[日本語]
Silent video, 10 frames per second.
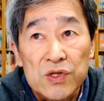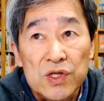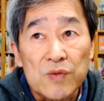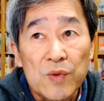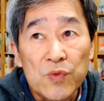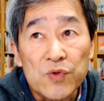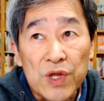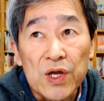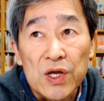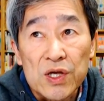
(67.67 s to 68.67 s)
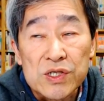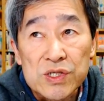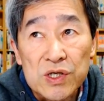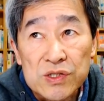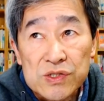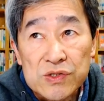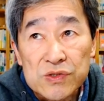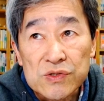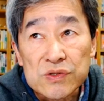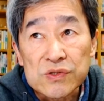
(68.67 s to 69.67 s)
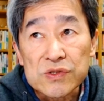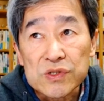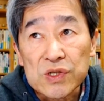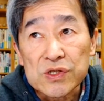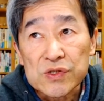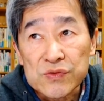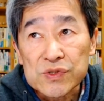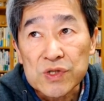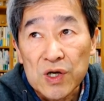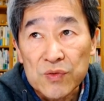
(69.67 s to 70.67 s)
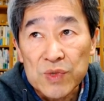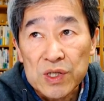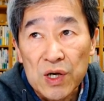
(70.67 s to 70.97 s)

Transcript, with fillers: で今もうね4月1日2日3日